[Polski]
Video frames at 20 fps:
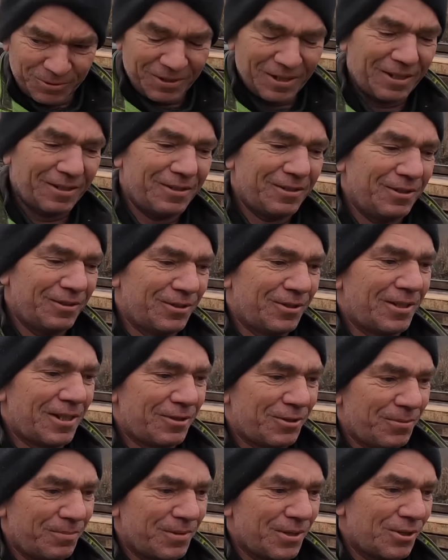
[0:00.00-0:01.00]
tak. jak
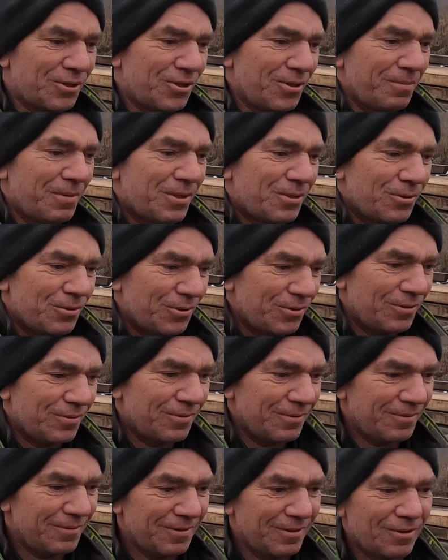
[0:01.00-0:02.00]
zaczniemy, zaczniemy coś
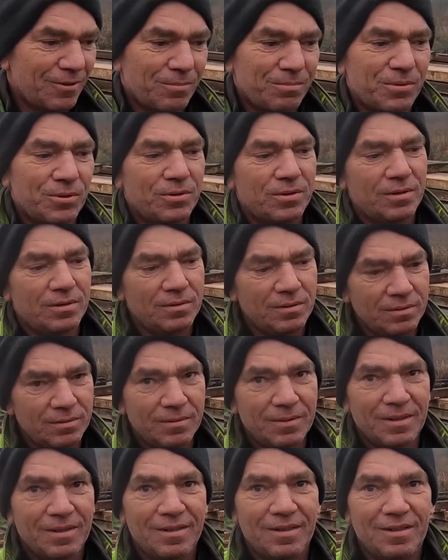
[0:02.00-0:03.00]
robić.
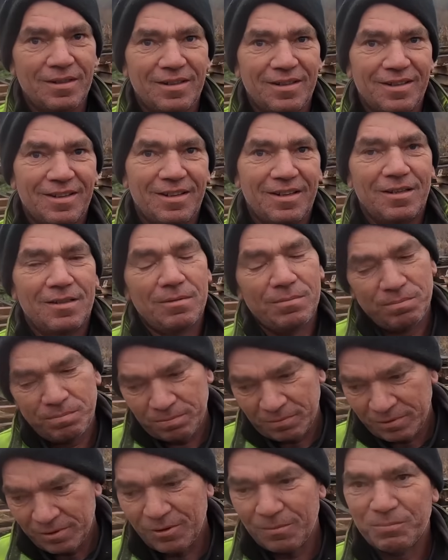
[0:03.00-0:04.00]
Jakąś wiatę, jakieś
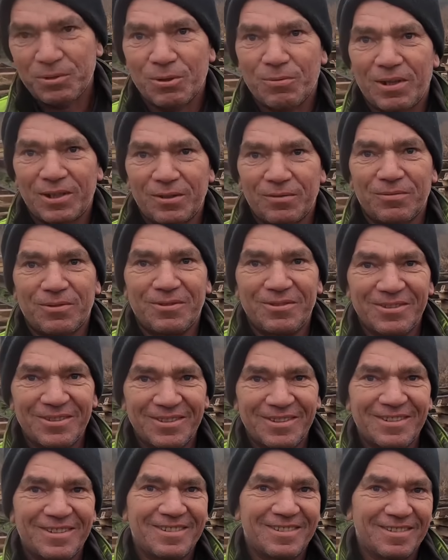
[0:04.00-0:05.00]
coś, no, a, przykładowo. potem, a potem
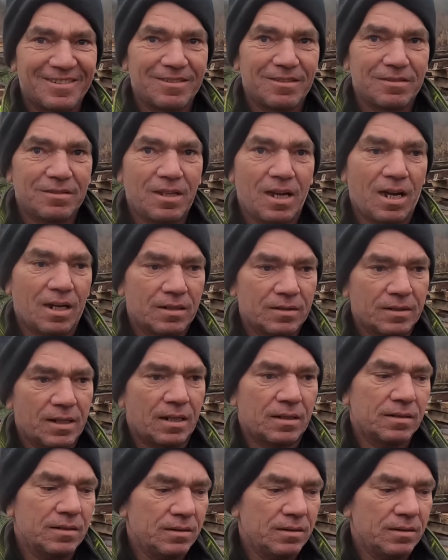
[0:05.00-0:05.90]
zobaczyć. Czy... Tak, tak.